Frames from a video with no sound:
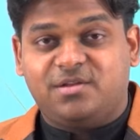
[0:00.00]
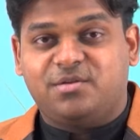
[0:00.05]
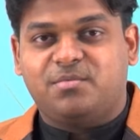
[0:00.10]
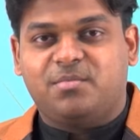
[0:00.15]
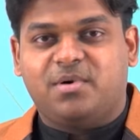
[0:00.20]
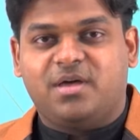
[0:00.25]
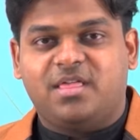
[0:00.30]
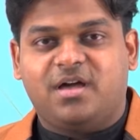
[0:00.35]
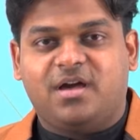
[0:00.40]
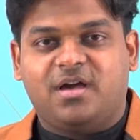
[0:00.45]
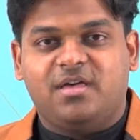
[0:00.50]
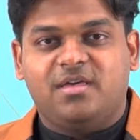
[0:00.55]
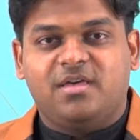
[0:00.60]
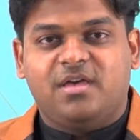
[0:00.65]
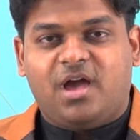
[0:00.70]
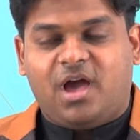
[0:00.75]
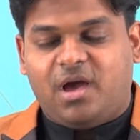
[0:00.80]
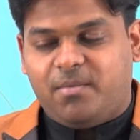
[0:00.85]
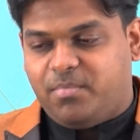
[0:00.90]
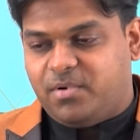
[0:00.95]
ஐநூறுரூபா தான்
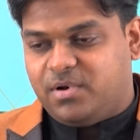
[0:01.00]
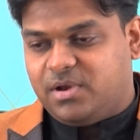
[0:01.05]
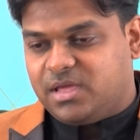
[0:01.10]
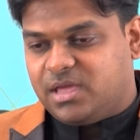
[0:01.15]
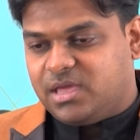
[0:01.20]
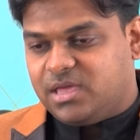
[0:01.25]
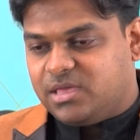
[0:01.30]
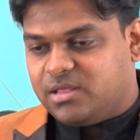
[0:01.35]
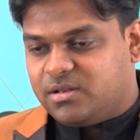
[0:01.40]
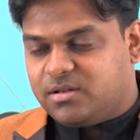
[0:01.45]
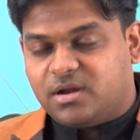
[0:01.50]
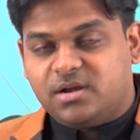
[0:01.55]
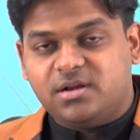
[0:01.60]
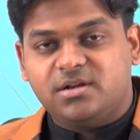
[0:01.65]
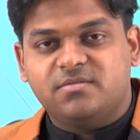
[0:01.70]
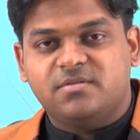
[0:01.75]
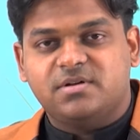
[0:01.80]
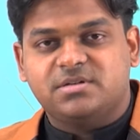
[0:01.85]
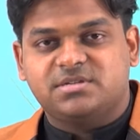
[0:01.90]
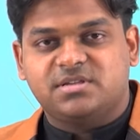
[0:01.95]
அப்போ நீங்கள்
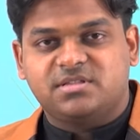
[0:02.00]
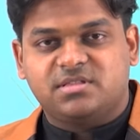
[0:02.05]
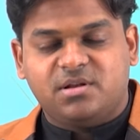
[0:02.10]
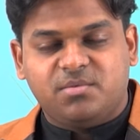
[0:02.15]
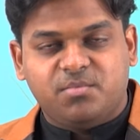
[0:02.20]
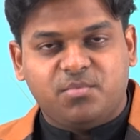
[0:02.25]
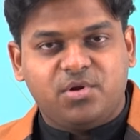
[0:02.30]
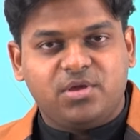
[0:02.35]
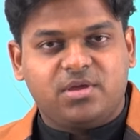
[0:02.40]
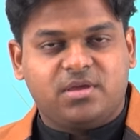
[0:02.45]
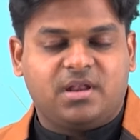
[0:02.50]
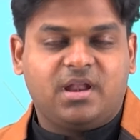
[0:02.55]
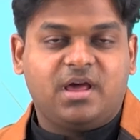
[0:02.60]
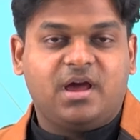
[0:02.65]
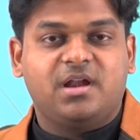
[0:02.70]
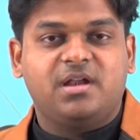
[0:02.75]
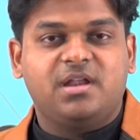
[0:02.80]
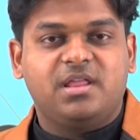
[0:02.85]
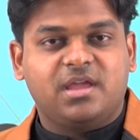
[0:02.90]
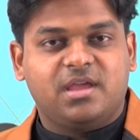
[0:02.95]
ரெண்டு வருஷத்தில்
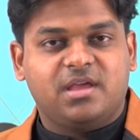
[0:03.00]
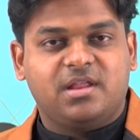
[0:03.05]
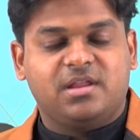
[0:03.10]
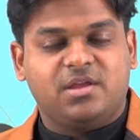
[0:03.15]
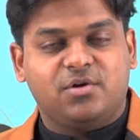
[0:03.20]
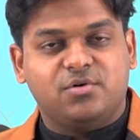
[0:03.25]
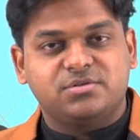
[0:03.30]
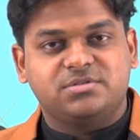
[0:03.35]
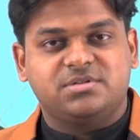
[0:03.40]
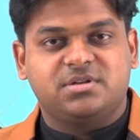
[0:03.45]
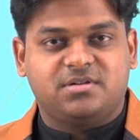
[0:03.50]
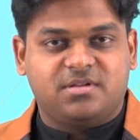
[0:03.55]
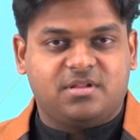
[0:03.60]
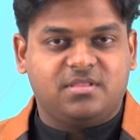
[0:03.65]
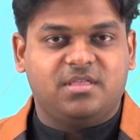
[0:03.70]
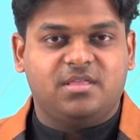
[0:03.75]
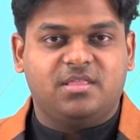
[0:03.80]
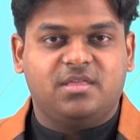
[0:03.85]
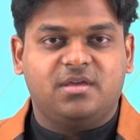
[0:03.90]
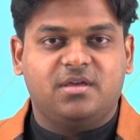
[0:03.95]
முடிக்கலாம்னு நீங்கள் யோசிச்சுட்டு
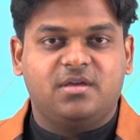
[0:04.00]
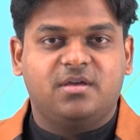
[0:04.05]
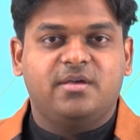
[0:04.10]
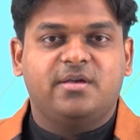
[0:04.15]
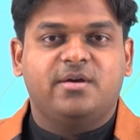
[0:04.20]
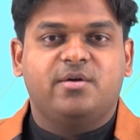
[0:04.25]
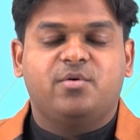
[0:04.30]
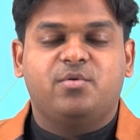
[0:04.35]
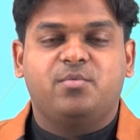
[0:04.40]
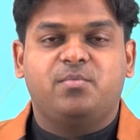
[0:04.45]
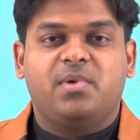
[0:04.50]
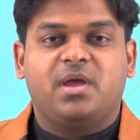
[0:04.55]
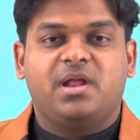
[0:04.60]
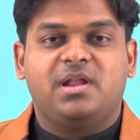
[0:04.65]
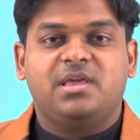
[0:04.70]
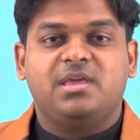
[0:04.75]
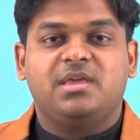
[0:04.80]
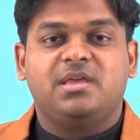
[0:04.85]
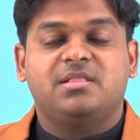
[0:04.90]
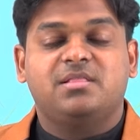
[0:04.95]
இருந்தது
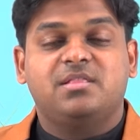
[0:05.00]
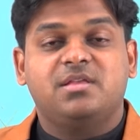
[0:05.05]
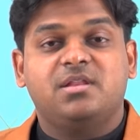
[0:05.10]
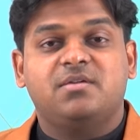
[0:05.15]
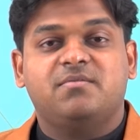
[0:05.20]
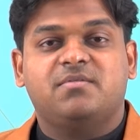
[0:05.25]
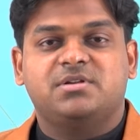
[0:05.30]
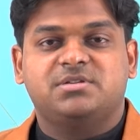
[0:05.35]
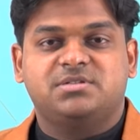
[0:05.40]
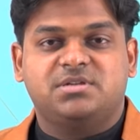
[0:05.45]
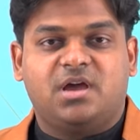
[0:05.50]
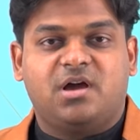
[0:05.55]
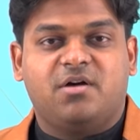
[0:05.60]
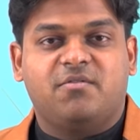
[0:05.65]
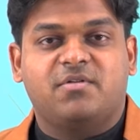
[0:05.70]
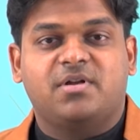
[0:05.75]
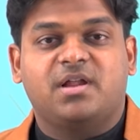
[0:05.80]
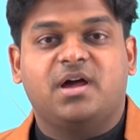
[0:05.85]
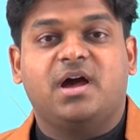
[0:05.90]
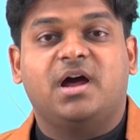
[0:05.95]
உண்மையாலே எத்தனை வருஷம்
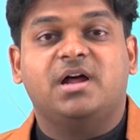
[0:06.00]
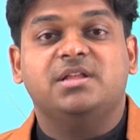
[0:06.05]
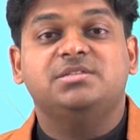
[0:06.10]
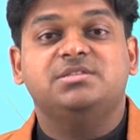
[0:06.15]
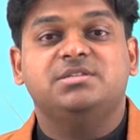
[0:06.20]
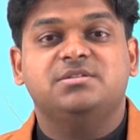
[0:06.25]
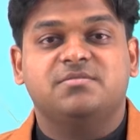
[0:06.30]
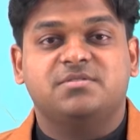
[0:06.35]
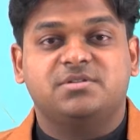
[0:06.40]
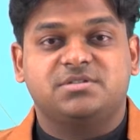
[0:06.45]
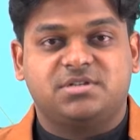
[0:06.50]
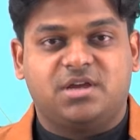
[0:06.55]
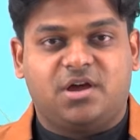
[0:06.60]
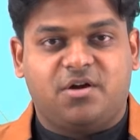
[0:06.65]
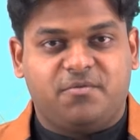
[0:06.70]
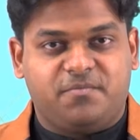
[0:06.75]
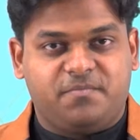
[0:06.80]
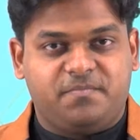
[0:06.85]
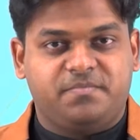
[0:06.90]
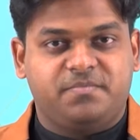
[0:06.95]
ஆகும்னா அஞ்சு வருஷம் ஆகும்